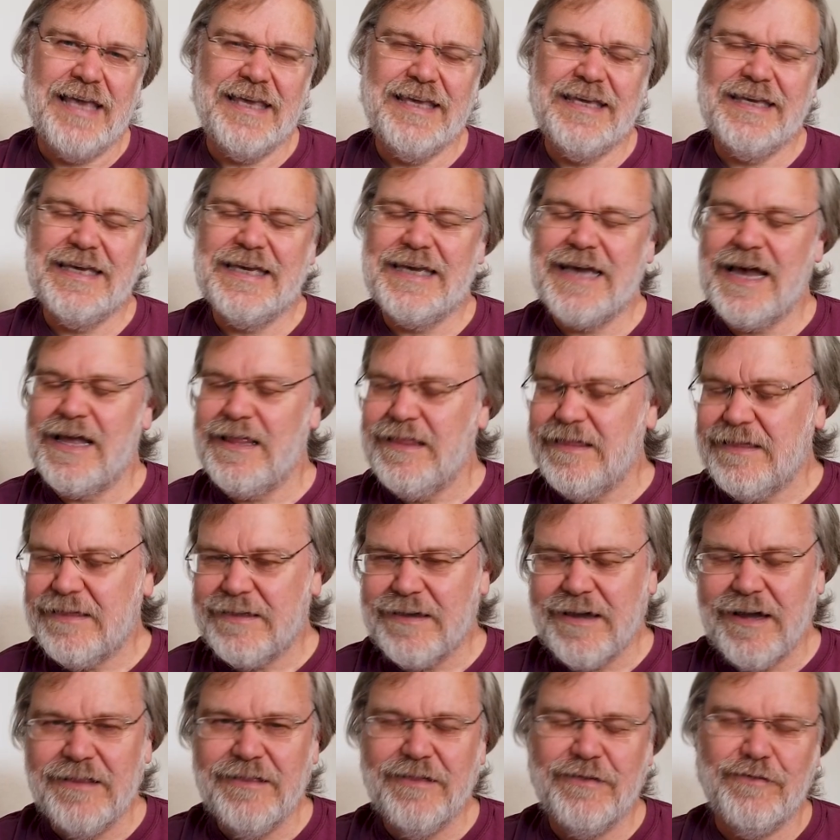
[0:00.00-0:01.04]
Ein ganz,
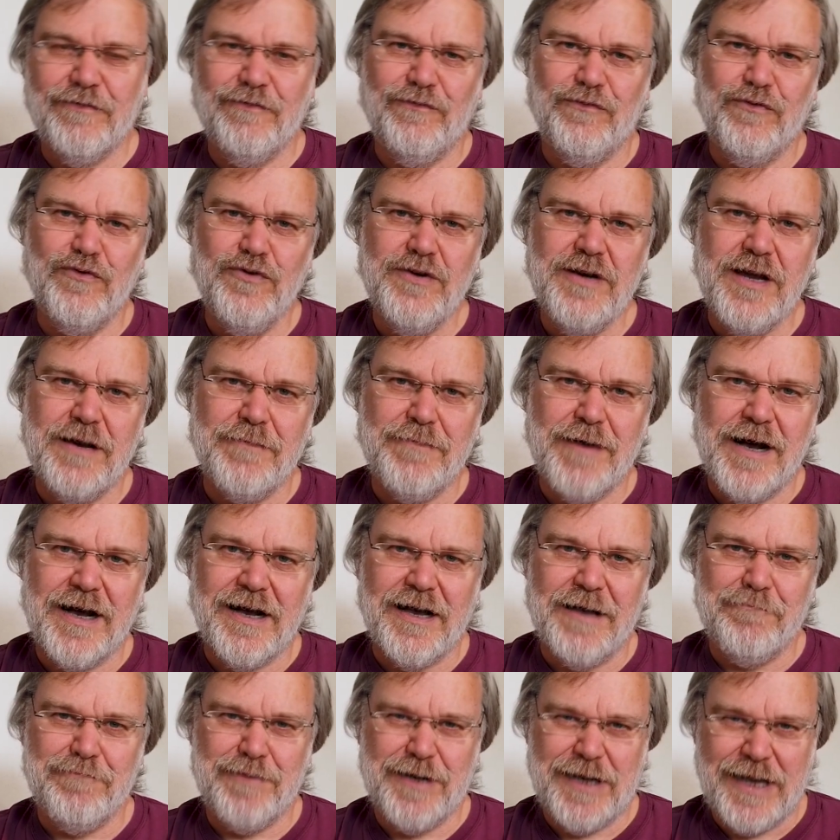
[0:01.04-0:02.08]
ganz
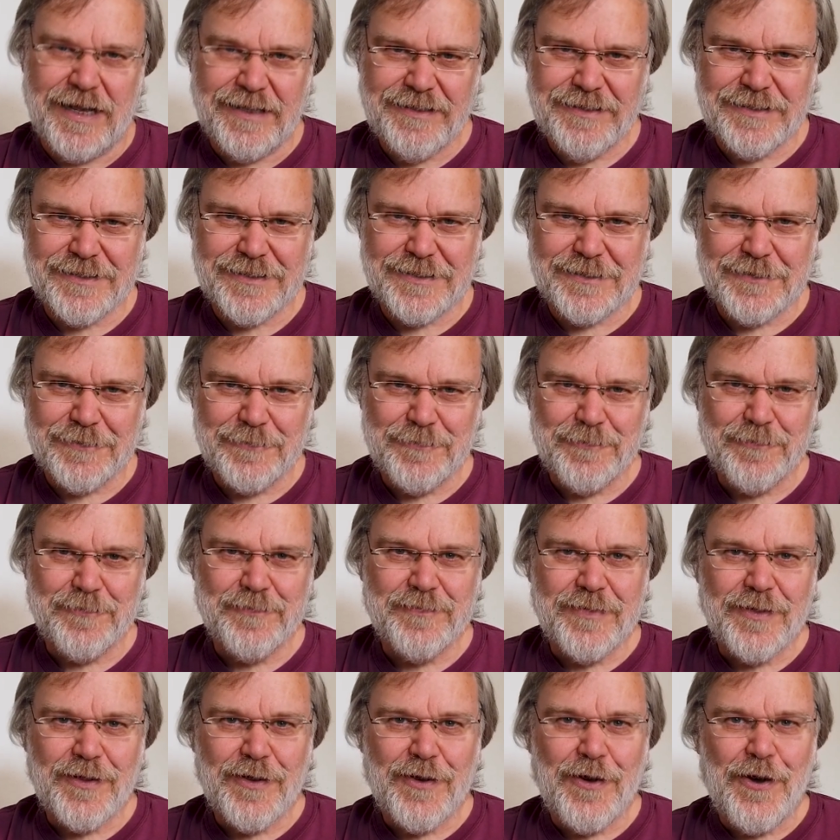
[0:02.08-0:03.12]
wunderbarer Platz.
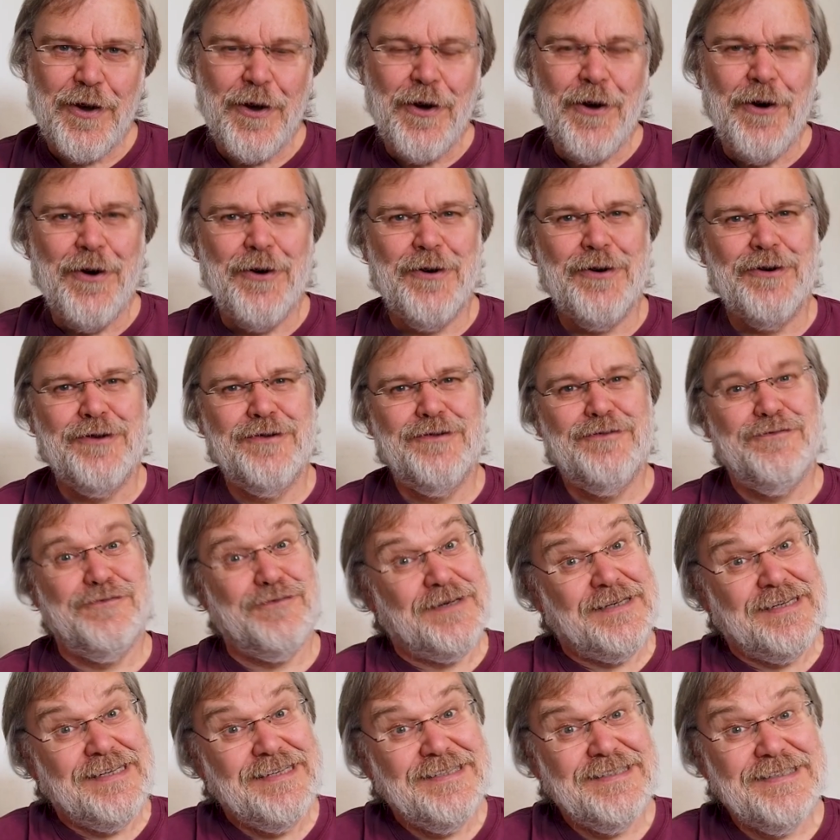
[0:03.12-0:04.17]
Und
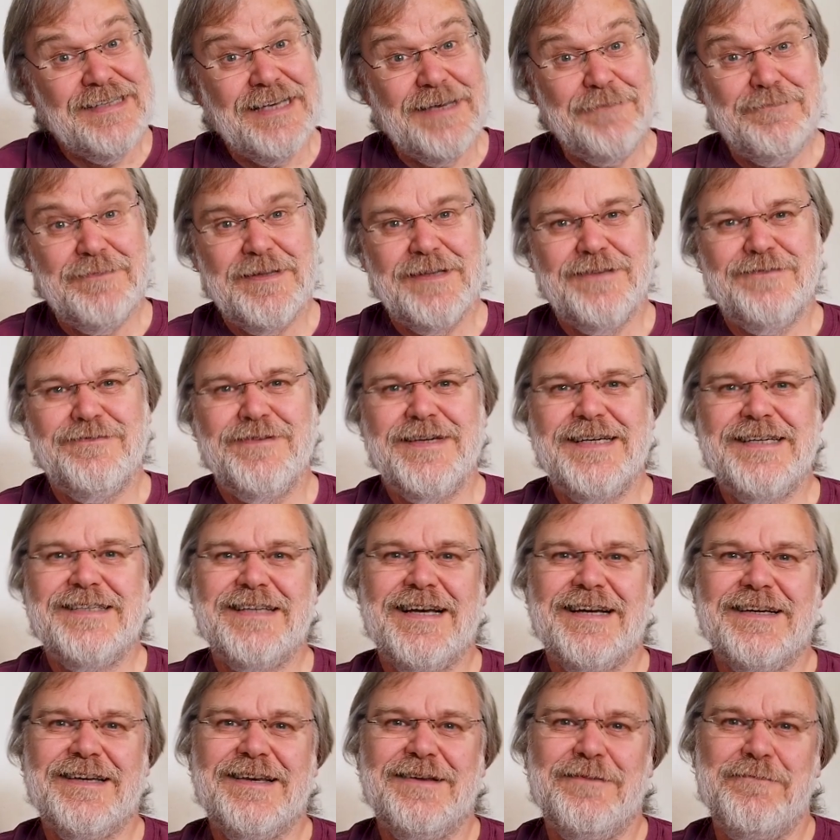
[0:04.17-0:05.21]
von diesen gibt es, wie
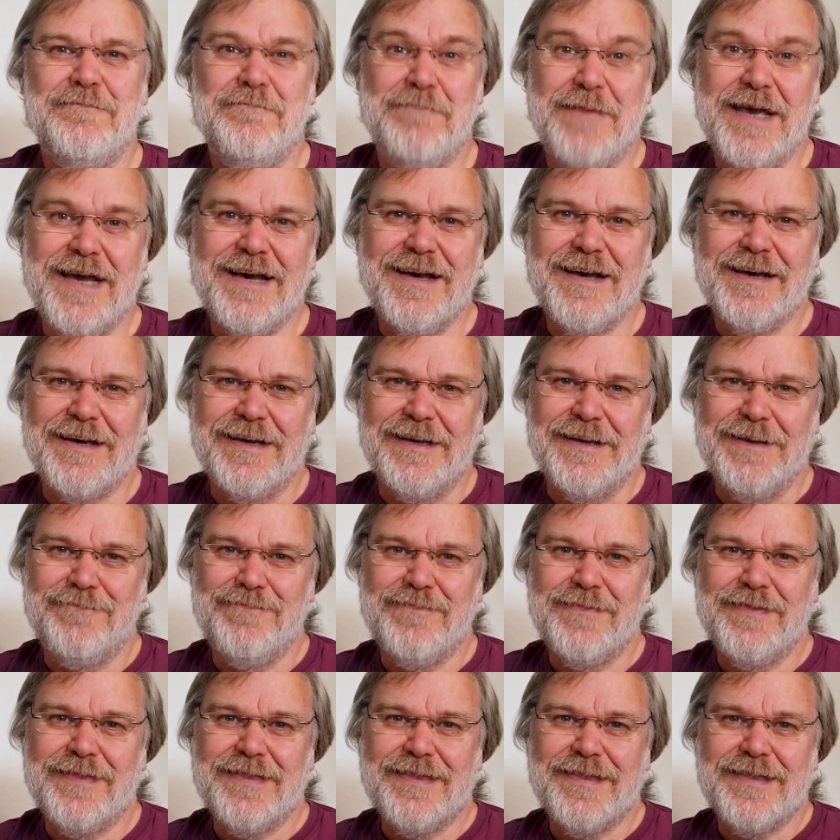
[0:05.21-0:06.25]
gesagt, mehrere.
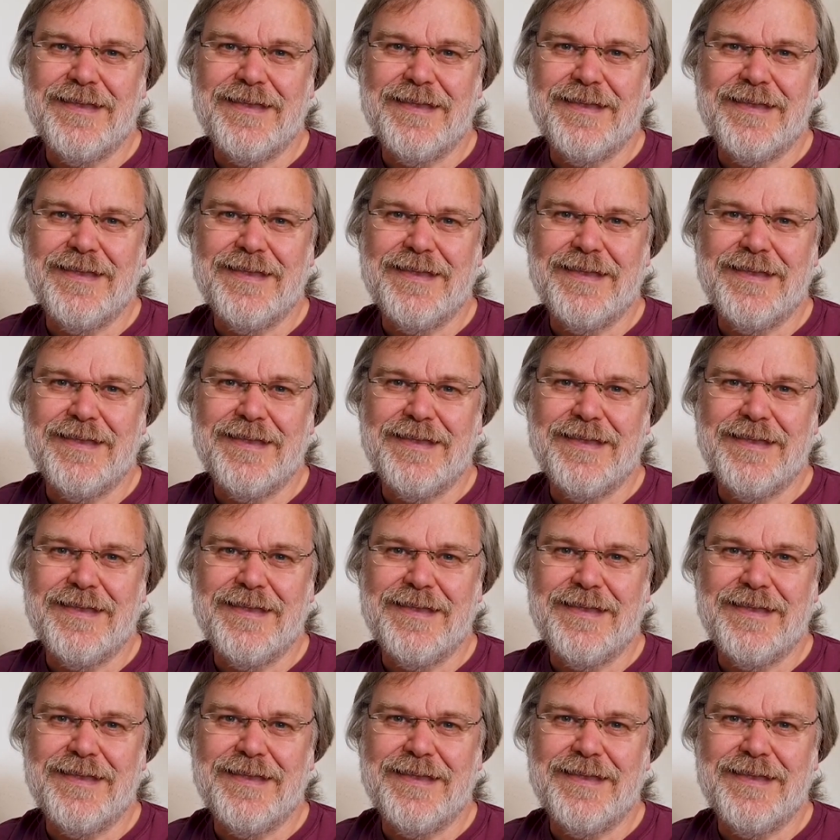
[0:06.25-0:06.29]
